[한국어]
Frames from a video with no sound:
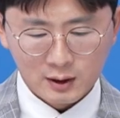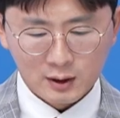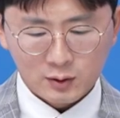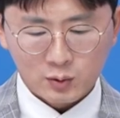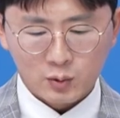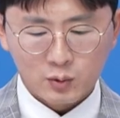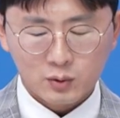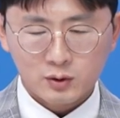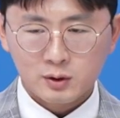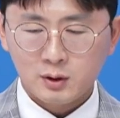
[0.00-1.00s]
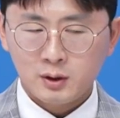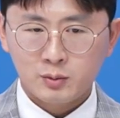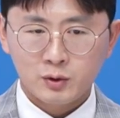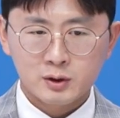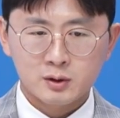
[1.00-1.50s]
그래서 그런 것들을
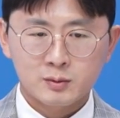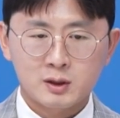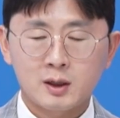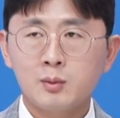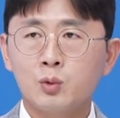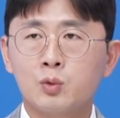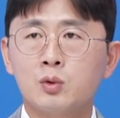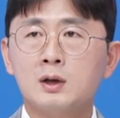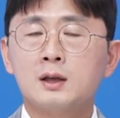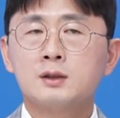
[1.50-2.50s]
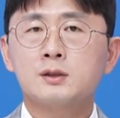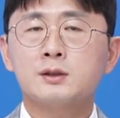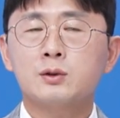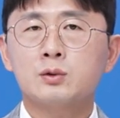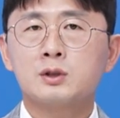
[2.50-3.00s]
뭐 이제 좀 기대해보고
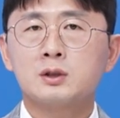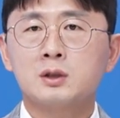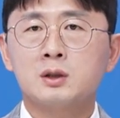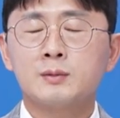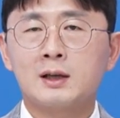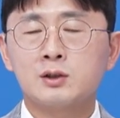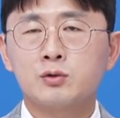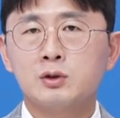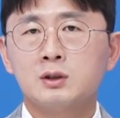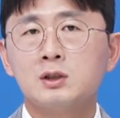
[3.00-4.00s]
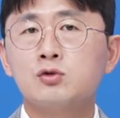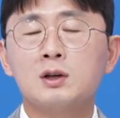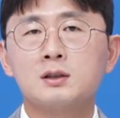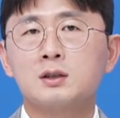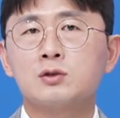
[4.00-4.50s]
실제로 지금 가지고 있는
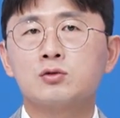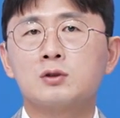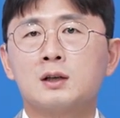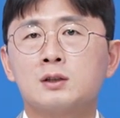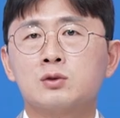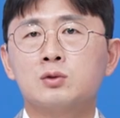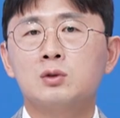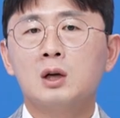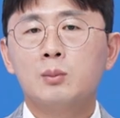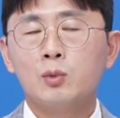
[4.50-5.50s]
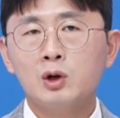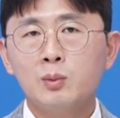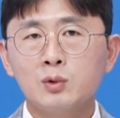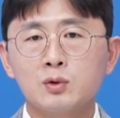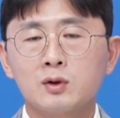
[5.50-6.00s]
이중항체 기술을 가지고 뭐
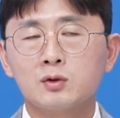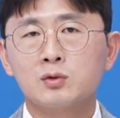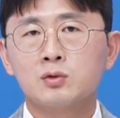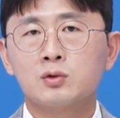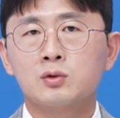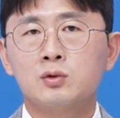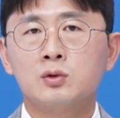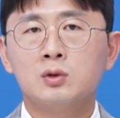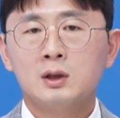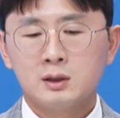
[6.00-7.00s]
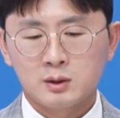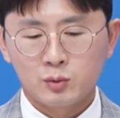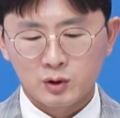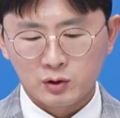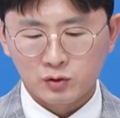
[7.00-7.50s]
일본 쪽에서도 그렇고 이제
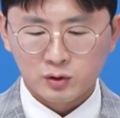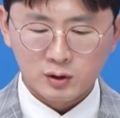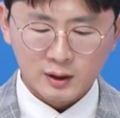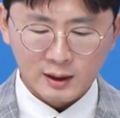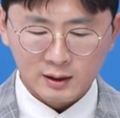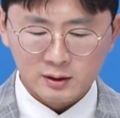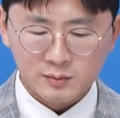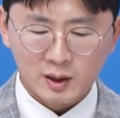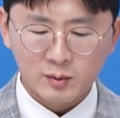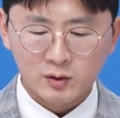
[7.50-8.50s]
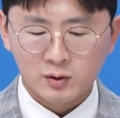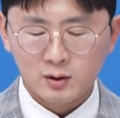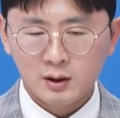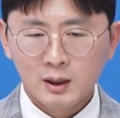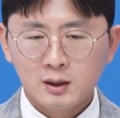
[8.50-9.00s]
뭐 기술 계약을 좀
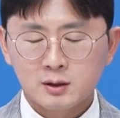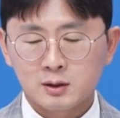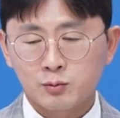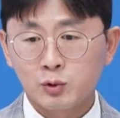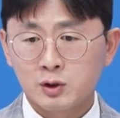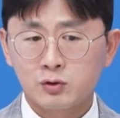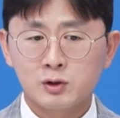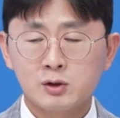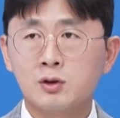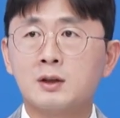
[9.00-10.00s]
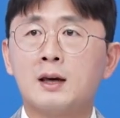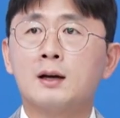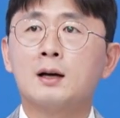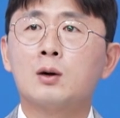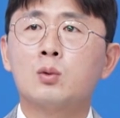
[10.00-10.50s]
하면서 이제 뭐 기술 이전
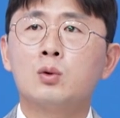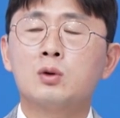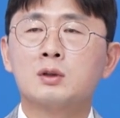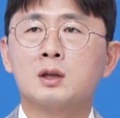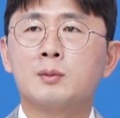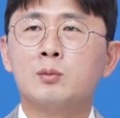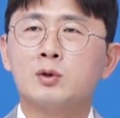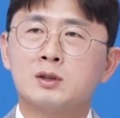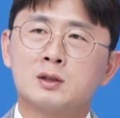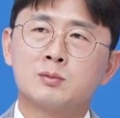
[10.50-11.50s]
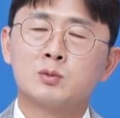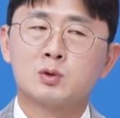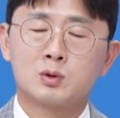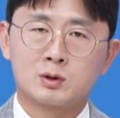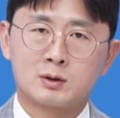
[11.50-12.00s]
계약하고 그다음에 뭐 이제 좀
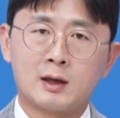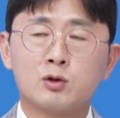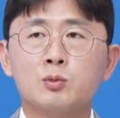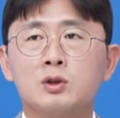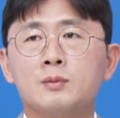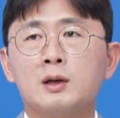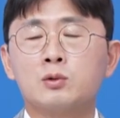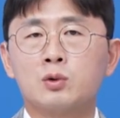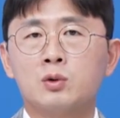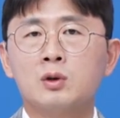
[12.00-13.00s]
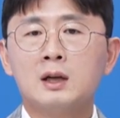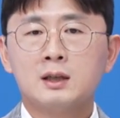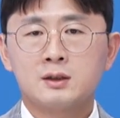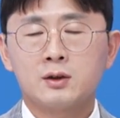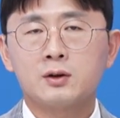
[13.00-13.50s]
대규모 금액으로
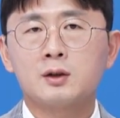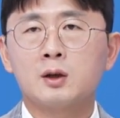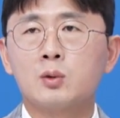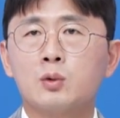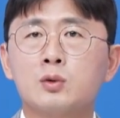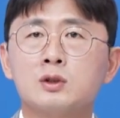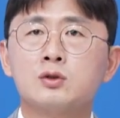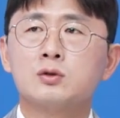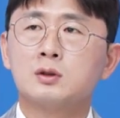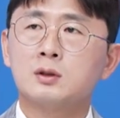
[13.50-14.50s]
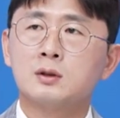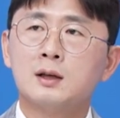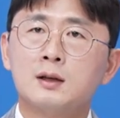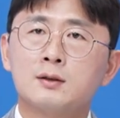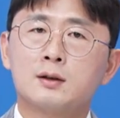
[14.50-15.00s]
체결이 되고 이런 이슈들은
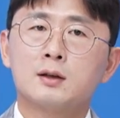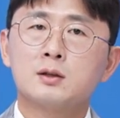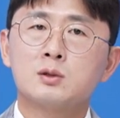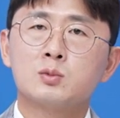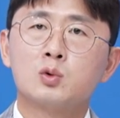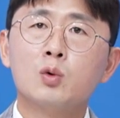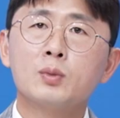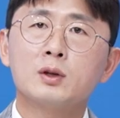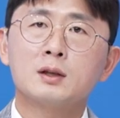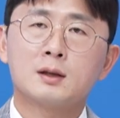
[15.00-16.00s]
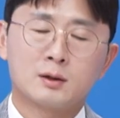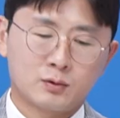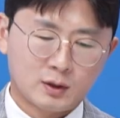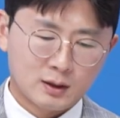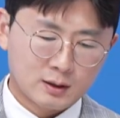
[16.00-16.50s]
상당히 좀 좋은
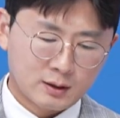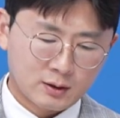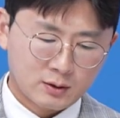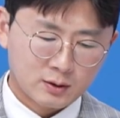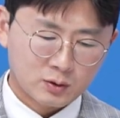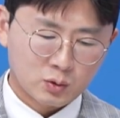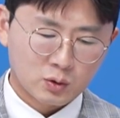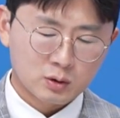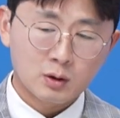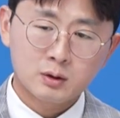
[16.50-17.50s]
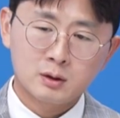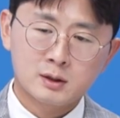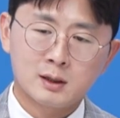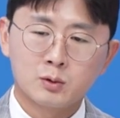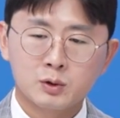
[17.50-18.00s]
편이다라고 생각을 해요. 그래서 그런 것들을
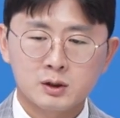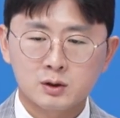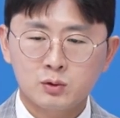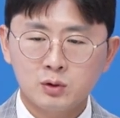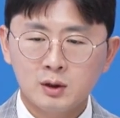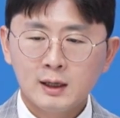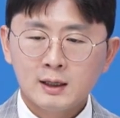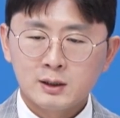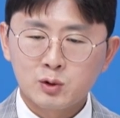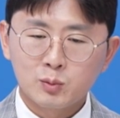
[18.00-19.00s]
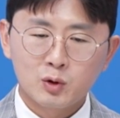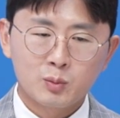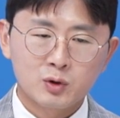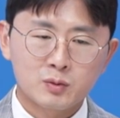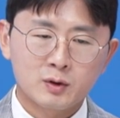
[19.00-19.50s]
잘 노리시고 이 종목을
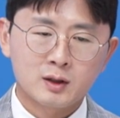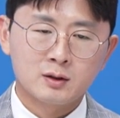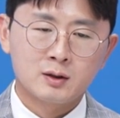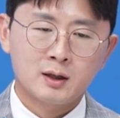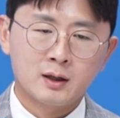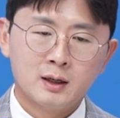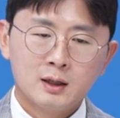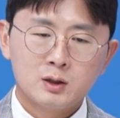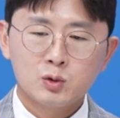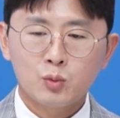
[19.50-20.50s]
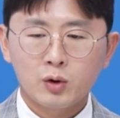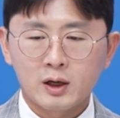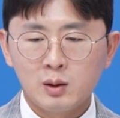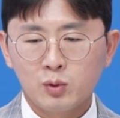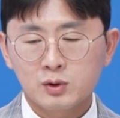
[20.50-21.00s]
보시면 되는데 이 종목의 일봉